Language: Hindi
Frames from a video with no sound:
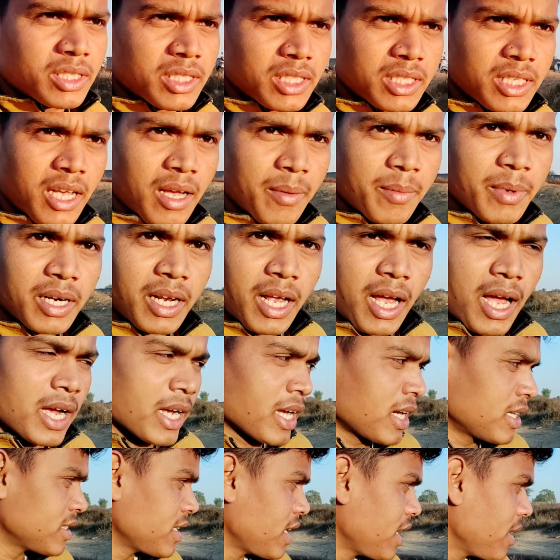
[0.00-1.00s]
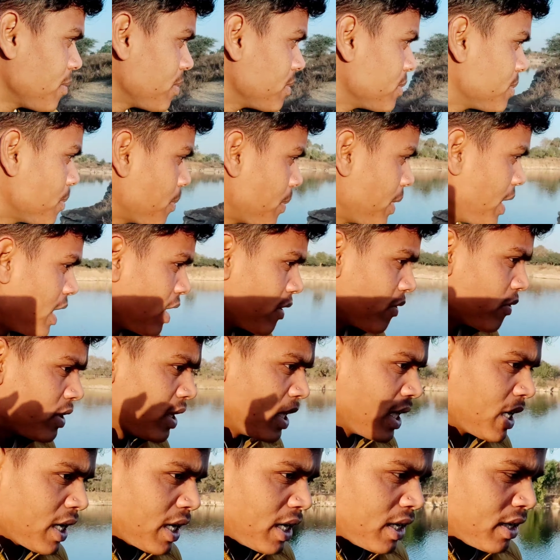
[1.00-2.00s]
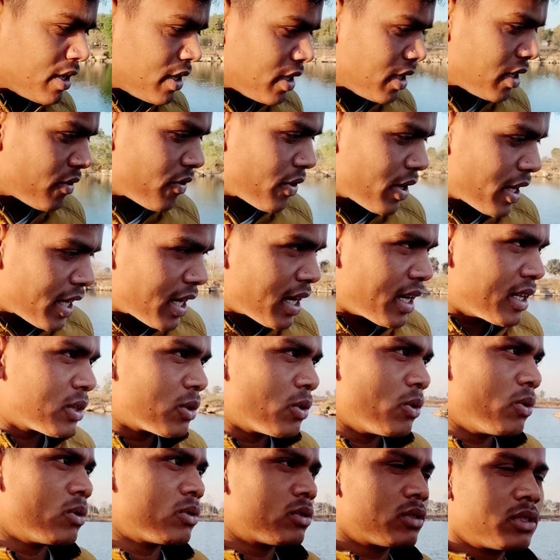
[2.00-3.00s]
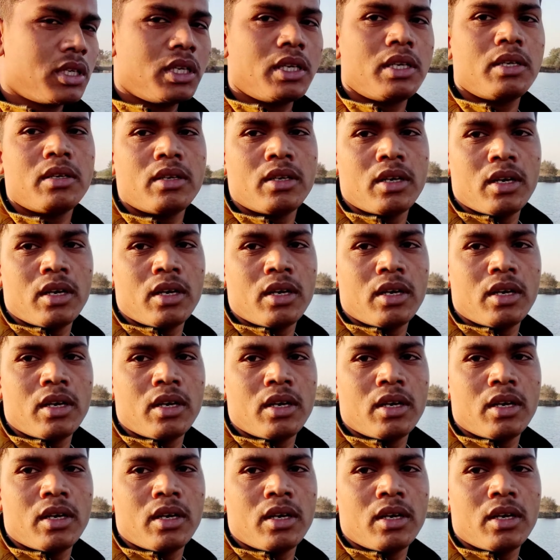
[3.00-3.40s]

चीज़ें यहाँ पर खा कर जो है फेंक दे रहे हैं ड्रिंक वगैरह तो उसी